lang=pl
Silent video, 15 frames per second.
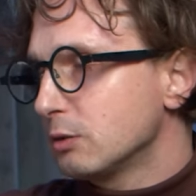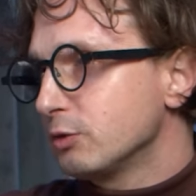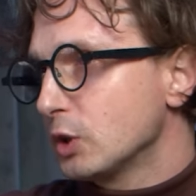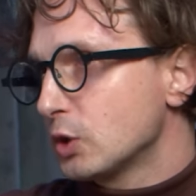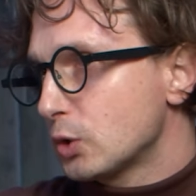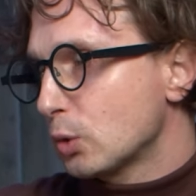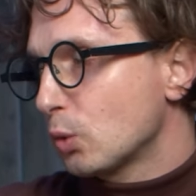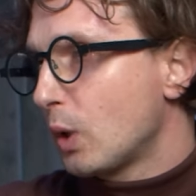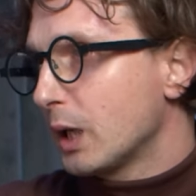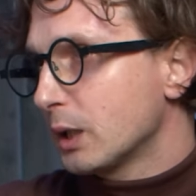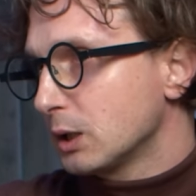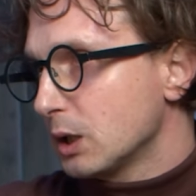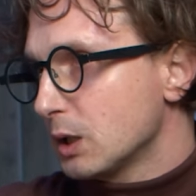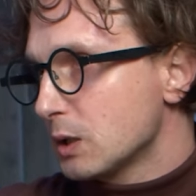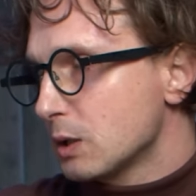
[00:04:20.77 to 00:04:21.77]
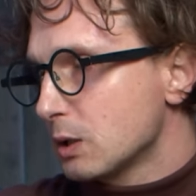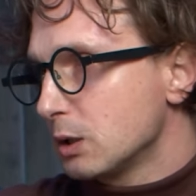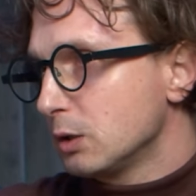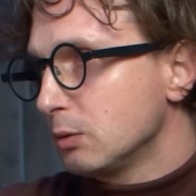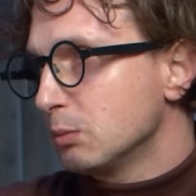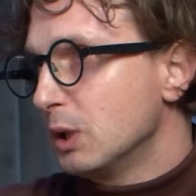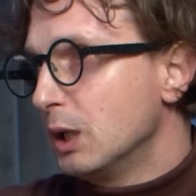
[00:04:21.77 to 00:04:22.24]
w języku
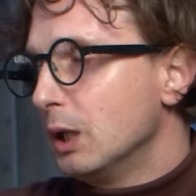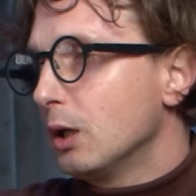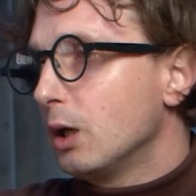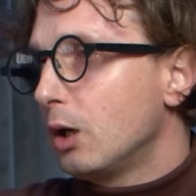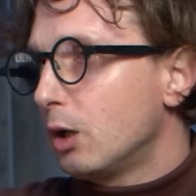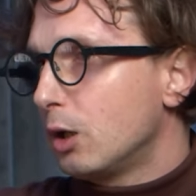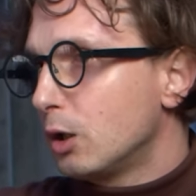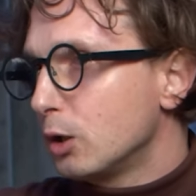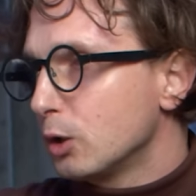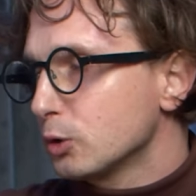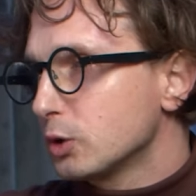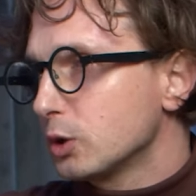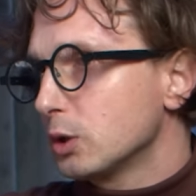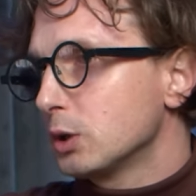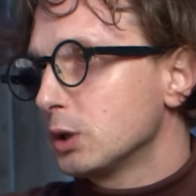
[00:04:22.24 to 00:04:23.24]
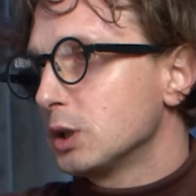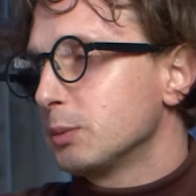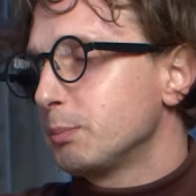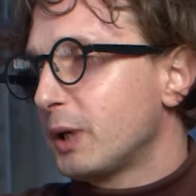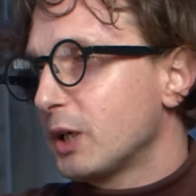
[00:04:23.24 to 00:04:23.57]
angielskim od e,